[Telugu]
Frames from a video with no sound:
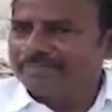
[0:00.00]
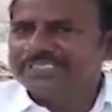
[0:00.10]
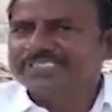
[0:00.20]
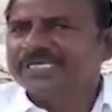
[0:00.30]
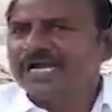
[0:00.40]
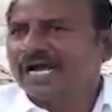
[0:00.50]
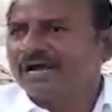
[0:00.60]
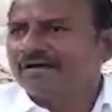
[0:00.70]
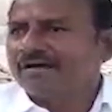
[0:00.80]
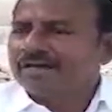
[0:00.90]
సమిష్టిగా
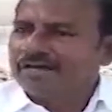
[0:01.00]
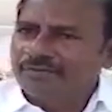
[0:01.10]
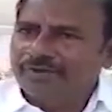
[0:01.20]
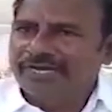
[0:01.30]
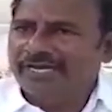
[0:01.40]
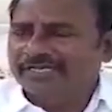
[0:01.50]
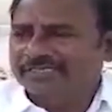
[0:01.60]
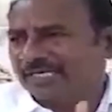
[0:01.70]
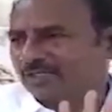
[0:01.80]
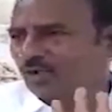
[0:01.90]
ఇవన్నీ
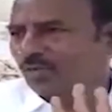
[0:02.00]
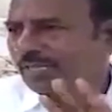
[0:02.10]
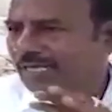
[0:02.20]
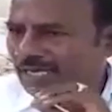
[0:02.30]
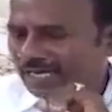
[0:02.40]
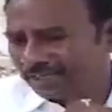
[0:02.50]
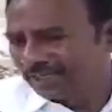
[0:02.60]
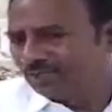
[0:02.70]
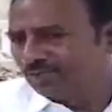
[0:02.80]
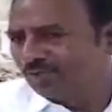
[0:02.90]
సంక్షేమ పథకాలు
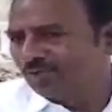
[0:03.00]
అందిస్తూ